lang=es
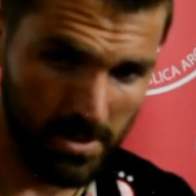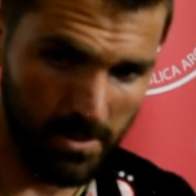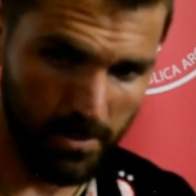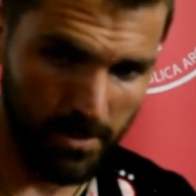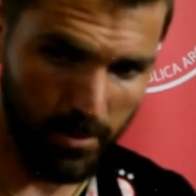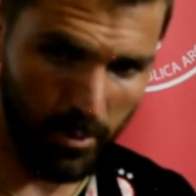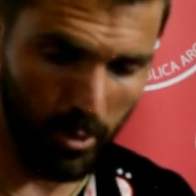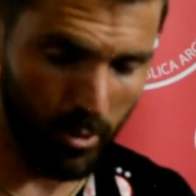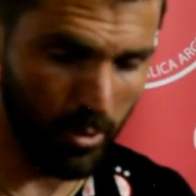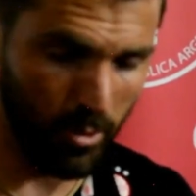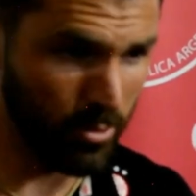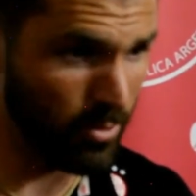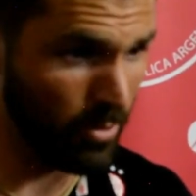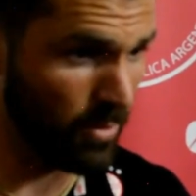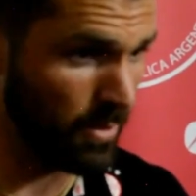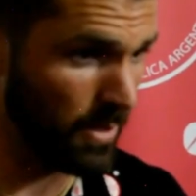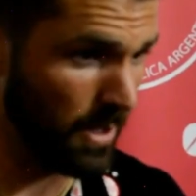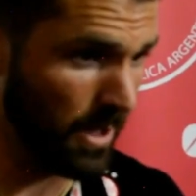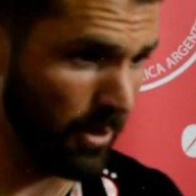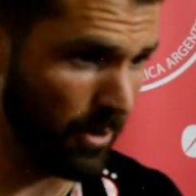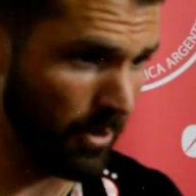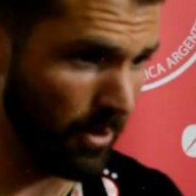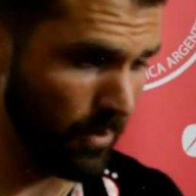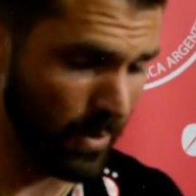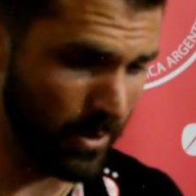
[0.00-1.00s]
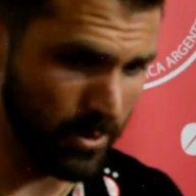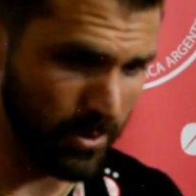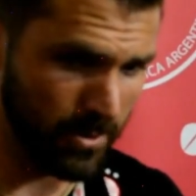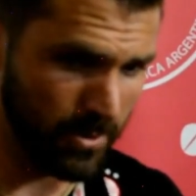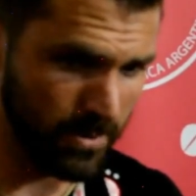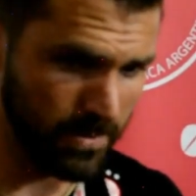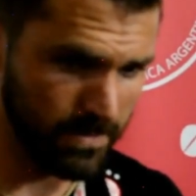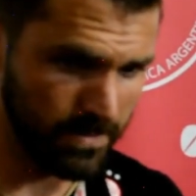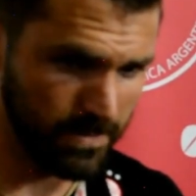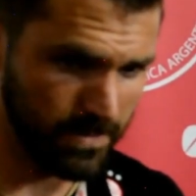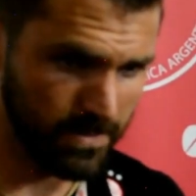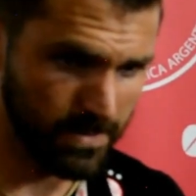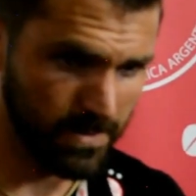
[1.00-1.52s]
producto de un error nuestro,
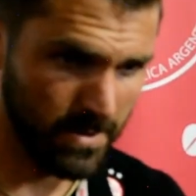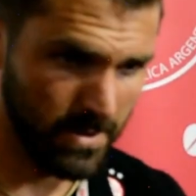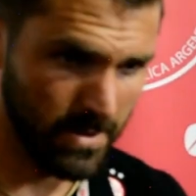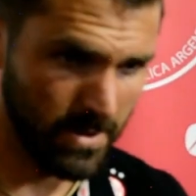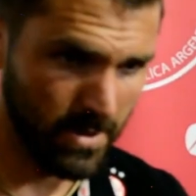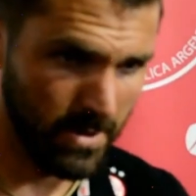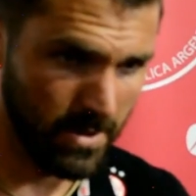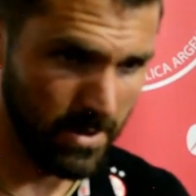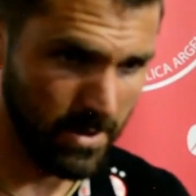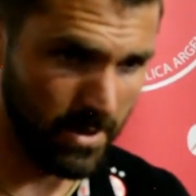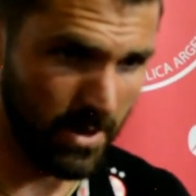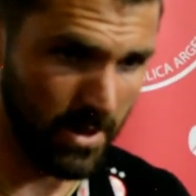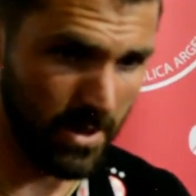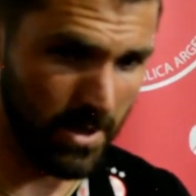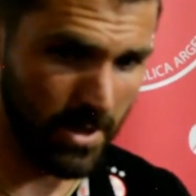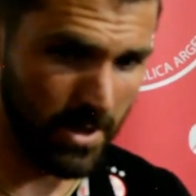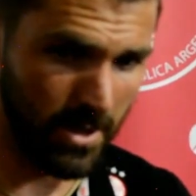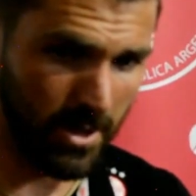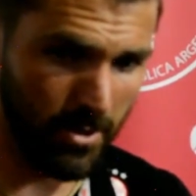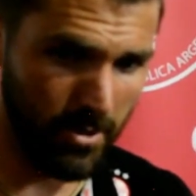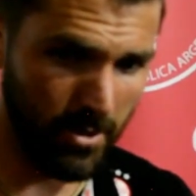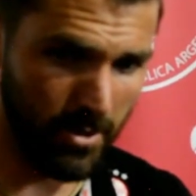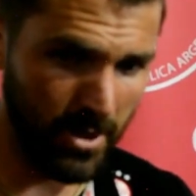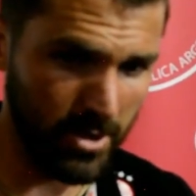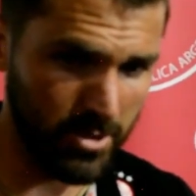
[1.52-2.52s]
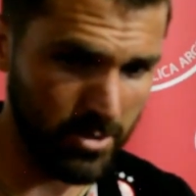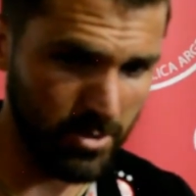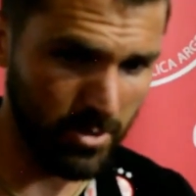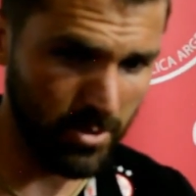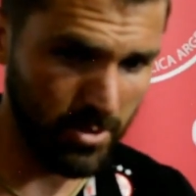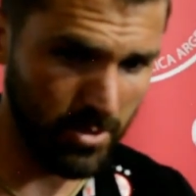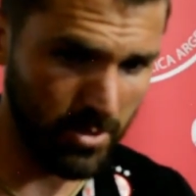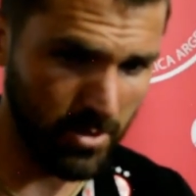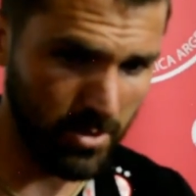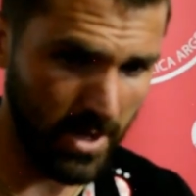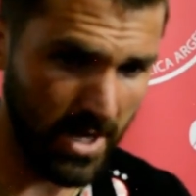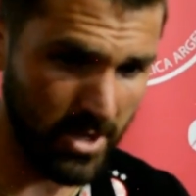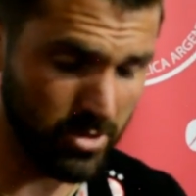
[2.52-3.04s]
que creo que
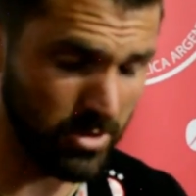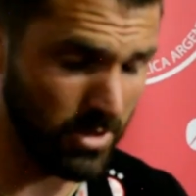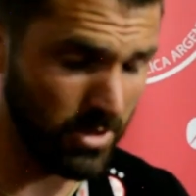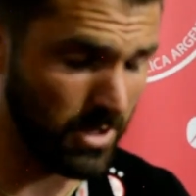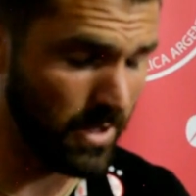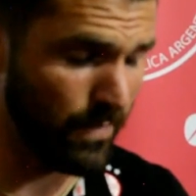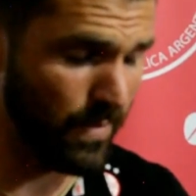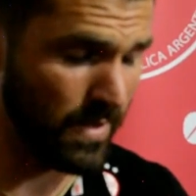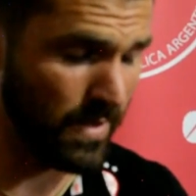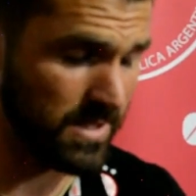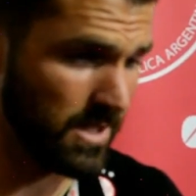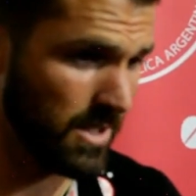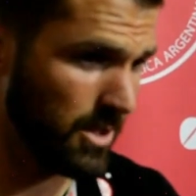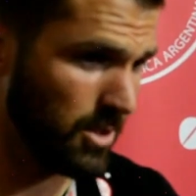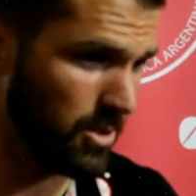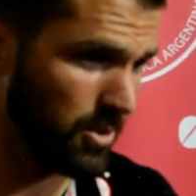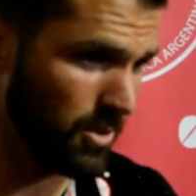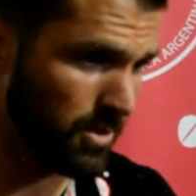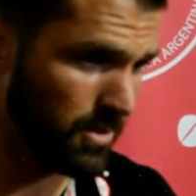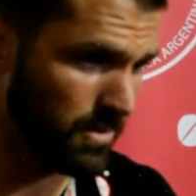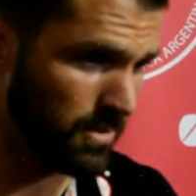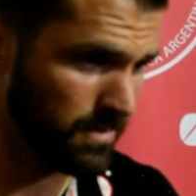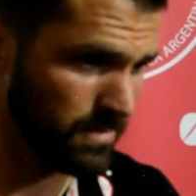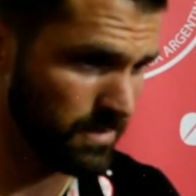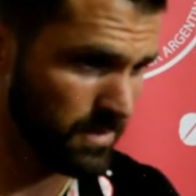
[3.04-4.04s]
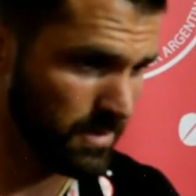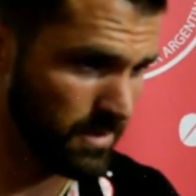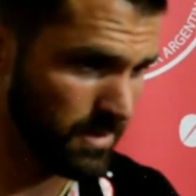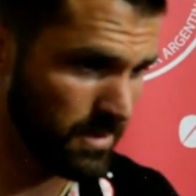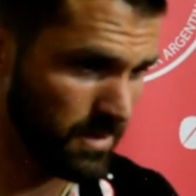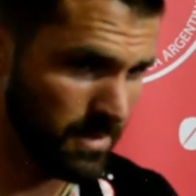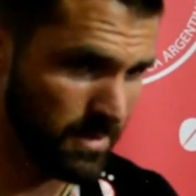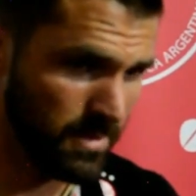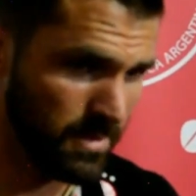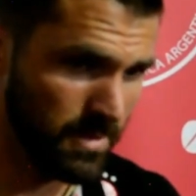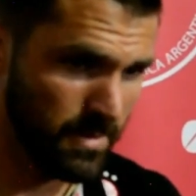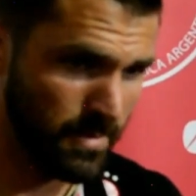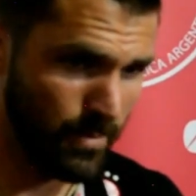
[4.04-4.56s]
eso a ellos les facilitó
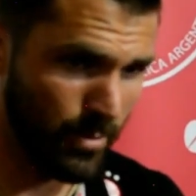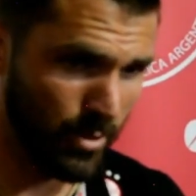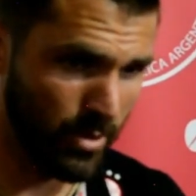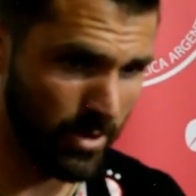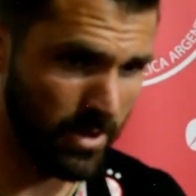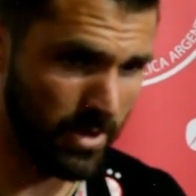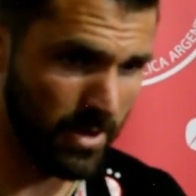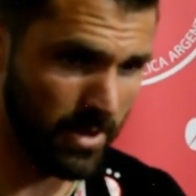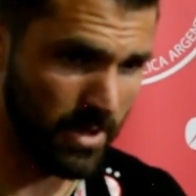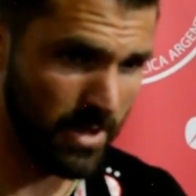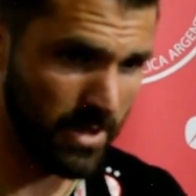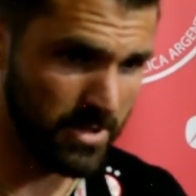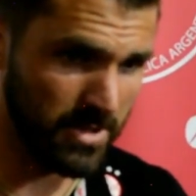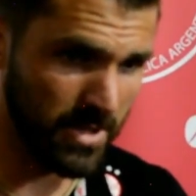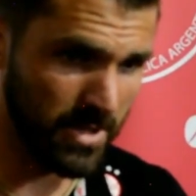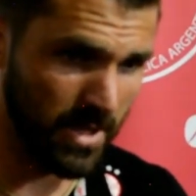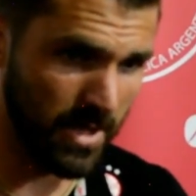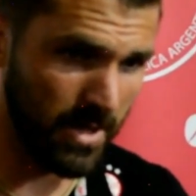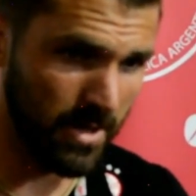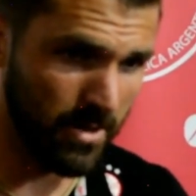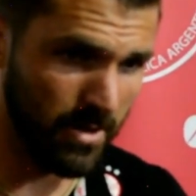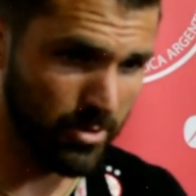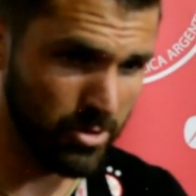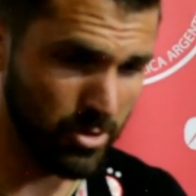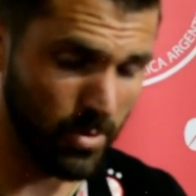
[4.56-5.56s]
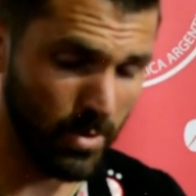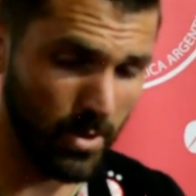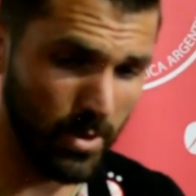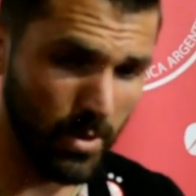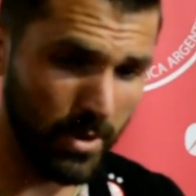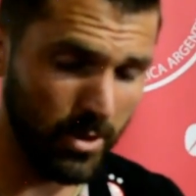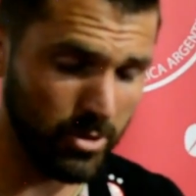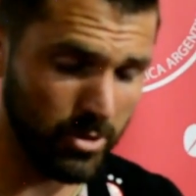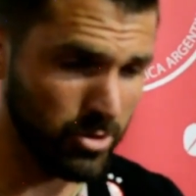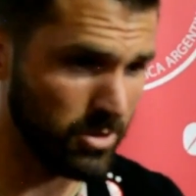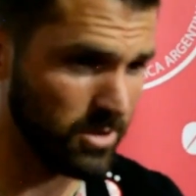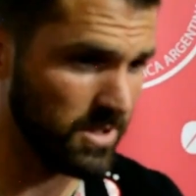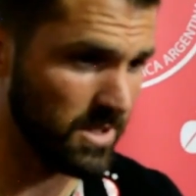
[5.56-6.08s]
porque ya nos obligó
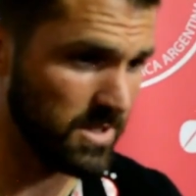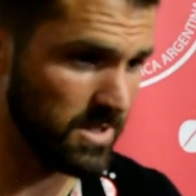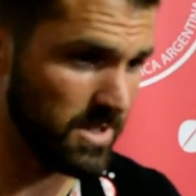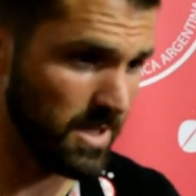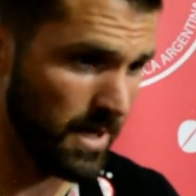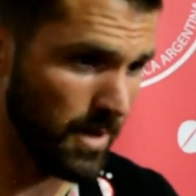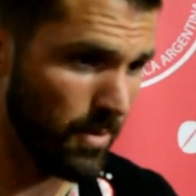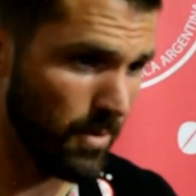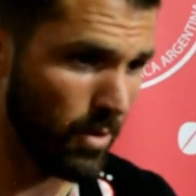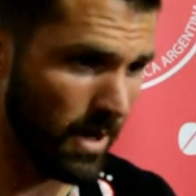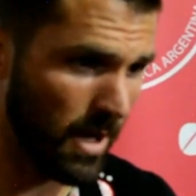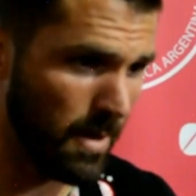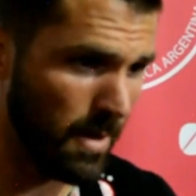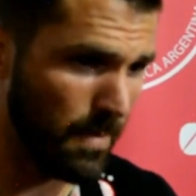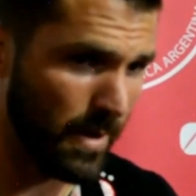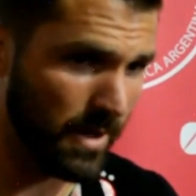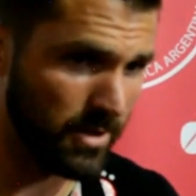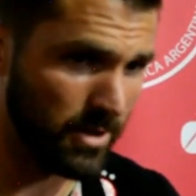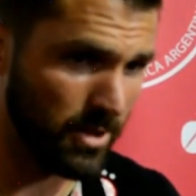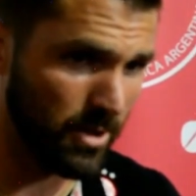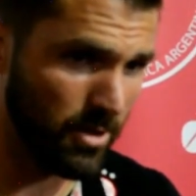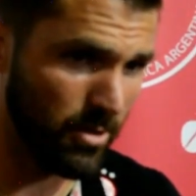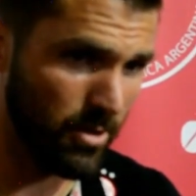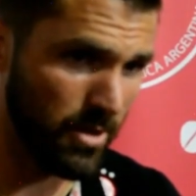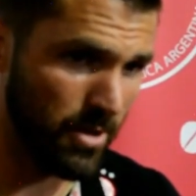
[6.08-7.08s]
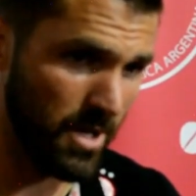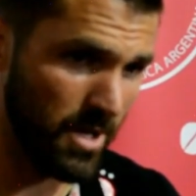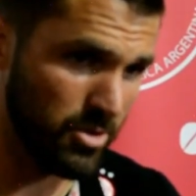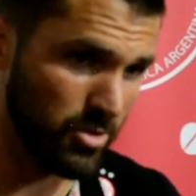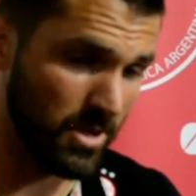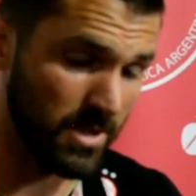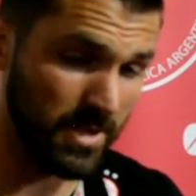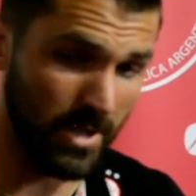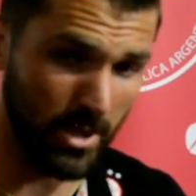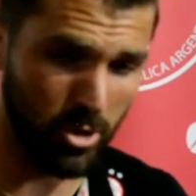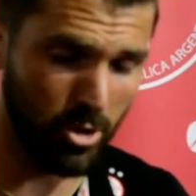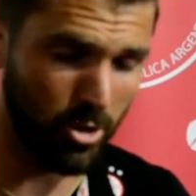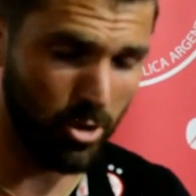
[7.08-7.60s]
a nosotros a salir a buscar el partido y a ellos a
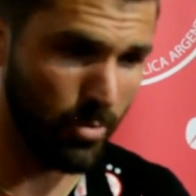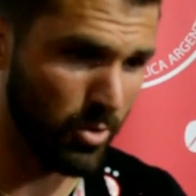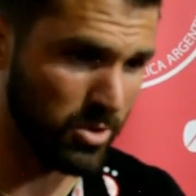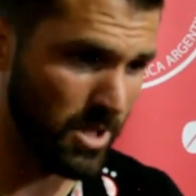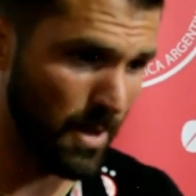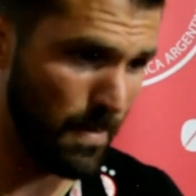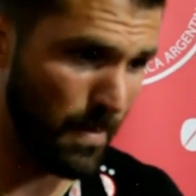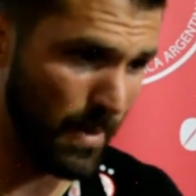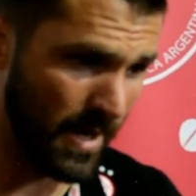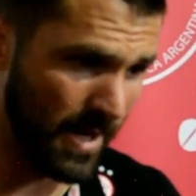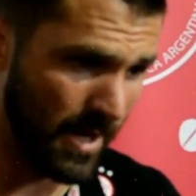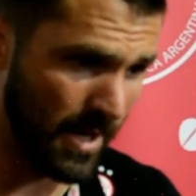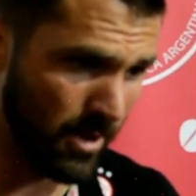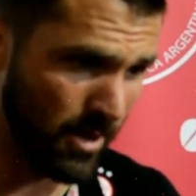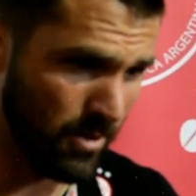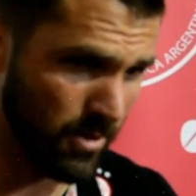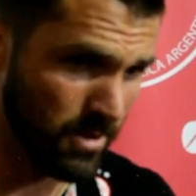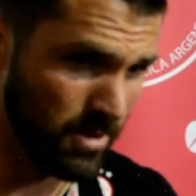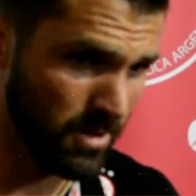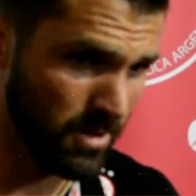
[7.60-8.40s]
estar cómodos a esperarlo.